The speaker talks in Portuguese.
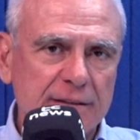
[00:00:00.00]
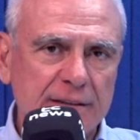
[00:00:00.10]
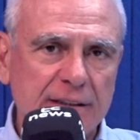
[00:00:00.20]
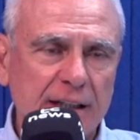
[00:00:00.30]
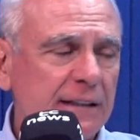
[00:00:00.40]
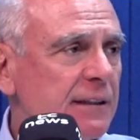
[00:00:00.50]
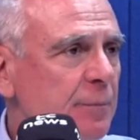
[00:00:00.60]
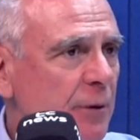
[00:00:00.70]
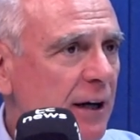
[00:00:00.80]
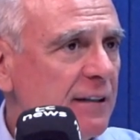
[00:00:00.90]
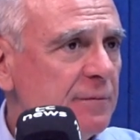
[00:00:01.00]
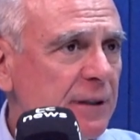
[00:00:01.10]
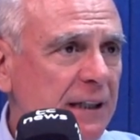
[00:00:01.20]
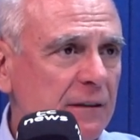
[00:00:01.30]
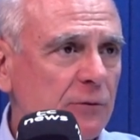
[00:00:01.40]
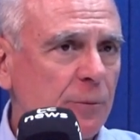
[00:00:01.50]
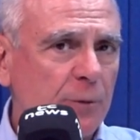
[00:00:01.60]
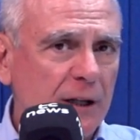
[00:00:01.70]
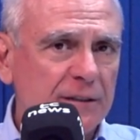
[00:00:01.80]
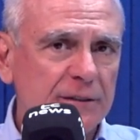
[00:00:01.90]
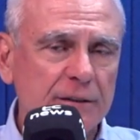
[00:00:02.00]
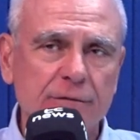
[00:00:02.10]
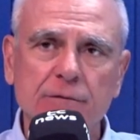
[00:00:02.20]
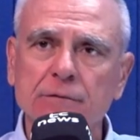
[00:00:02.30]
de enterprise, mercado corporativo,